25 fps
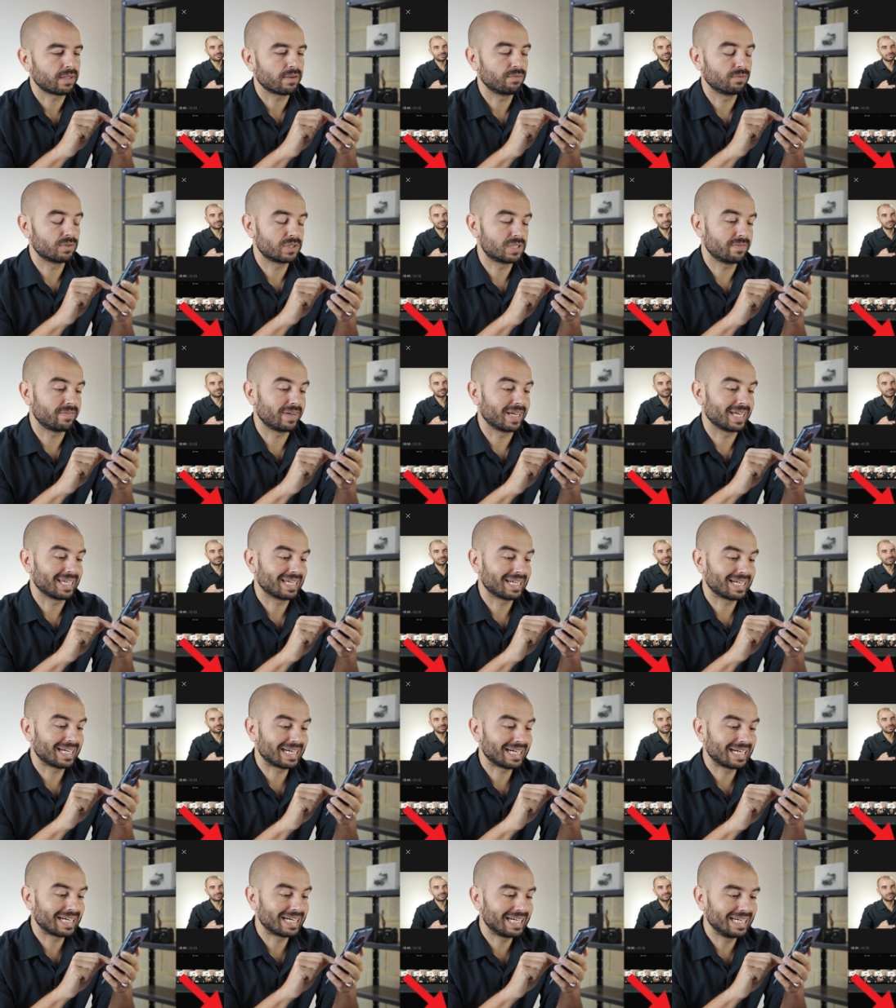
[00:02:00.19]
Você vai
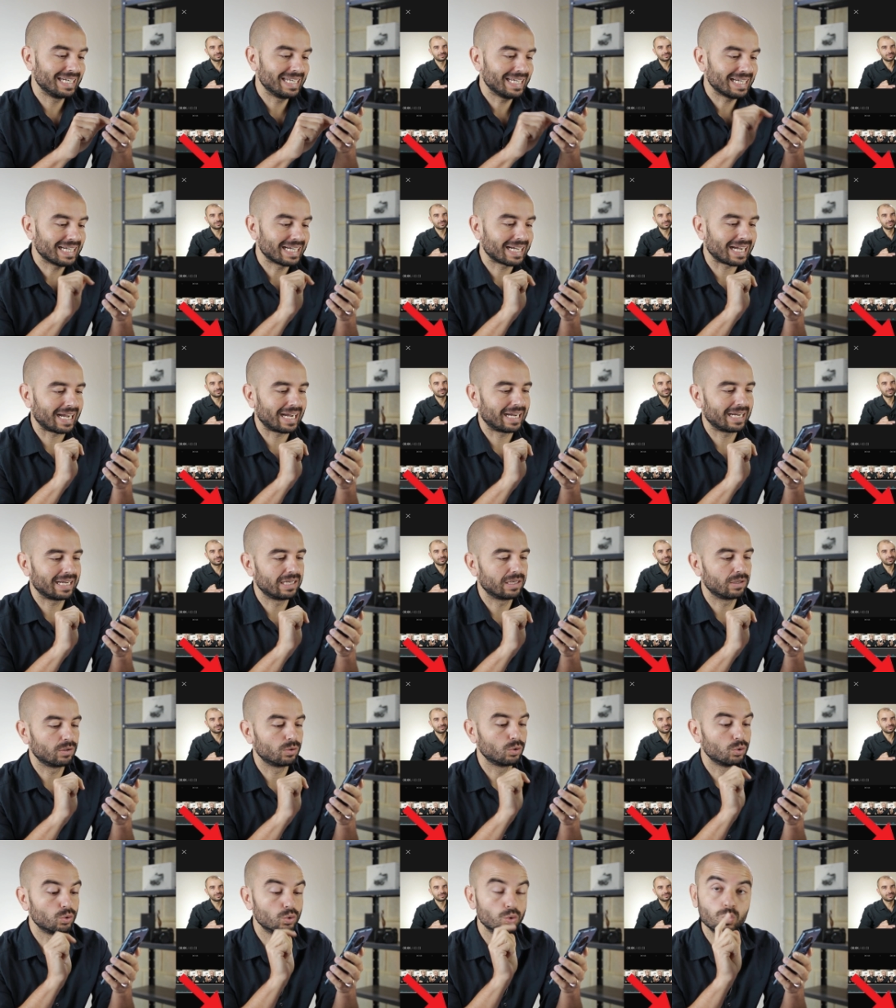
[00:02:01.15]
clicar
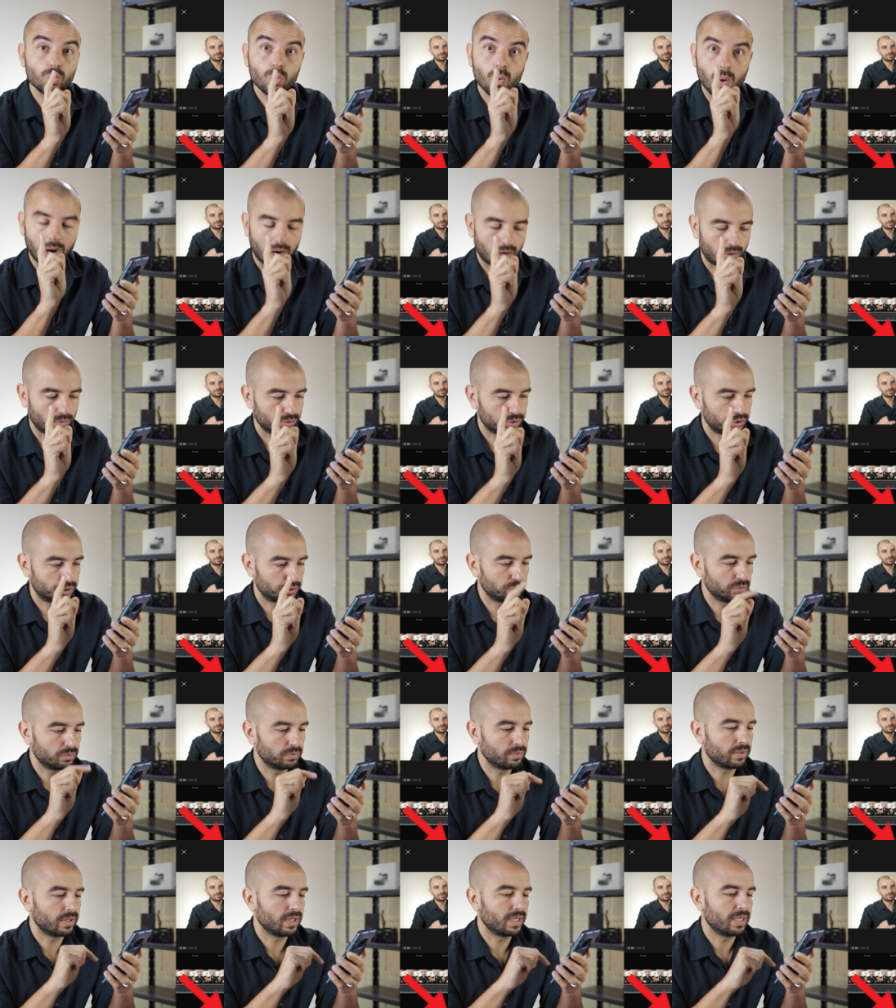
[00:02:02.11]
no
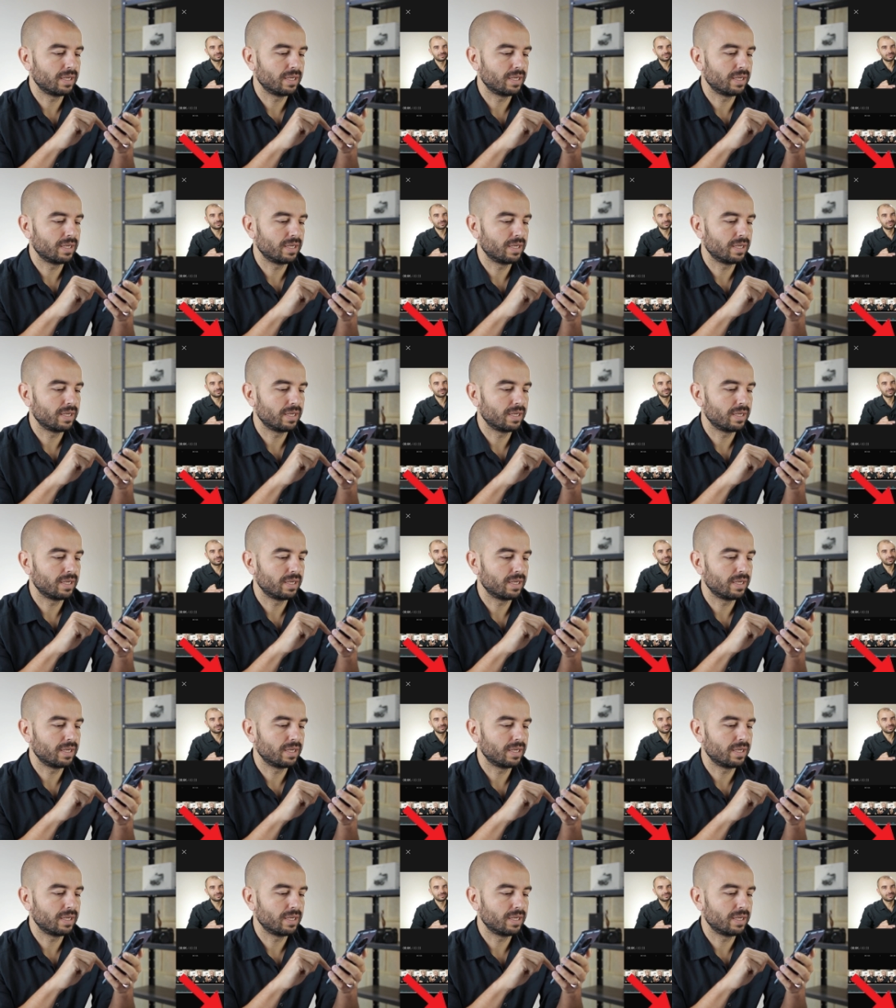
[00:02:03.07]
áudio,